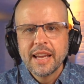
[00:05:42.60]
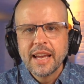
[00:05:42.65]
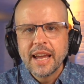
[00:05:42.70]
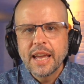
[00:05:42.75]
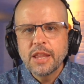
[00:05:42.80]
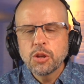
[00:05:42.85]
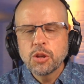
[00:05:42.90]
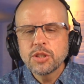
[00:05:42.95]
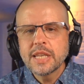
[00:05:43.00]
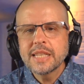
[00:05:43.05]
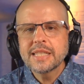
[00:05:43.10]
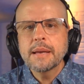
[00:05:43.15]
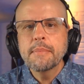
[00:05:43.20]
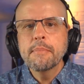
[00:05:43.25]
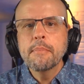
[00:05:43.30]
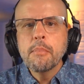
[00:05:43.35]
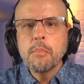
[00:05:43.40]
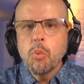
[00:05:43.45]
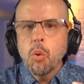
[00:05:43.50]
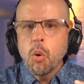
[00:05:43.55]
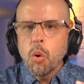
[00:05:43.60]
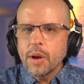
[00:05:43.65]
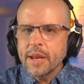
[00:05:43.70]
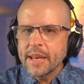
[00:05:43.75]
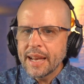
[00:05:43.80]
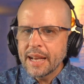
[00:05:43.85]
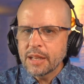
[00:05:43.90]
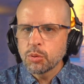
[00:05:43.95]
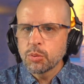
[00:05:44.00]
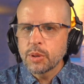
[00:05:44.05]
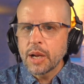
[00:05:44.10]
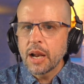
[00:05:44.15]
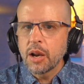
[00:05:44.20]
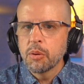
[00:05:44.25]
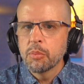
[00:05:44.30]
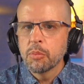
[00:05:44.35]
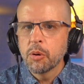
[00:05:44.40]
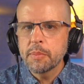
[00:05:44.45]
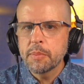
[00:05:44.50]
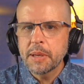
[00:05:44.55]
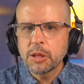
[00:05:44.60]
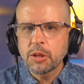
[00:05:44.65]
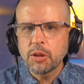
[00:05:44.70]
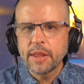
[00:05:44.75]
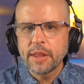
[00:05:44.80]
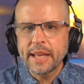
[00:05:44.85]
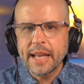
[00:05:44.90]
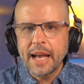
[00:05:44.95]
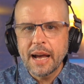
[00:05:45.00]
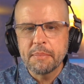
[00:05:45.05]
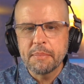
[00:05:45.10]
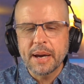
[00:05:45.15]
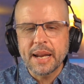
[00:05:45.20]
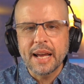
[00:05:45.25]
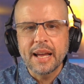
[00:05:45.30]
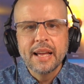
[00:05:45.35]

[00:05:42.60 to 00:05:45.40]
Entonces es muy natural los movimientos de cámara.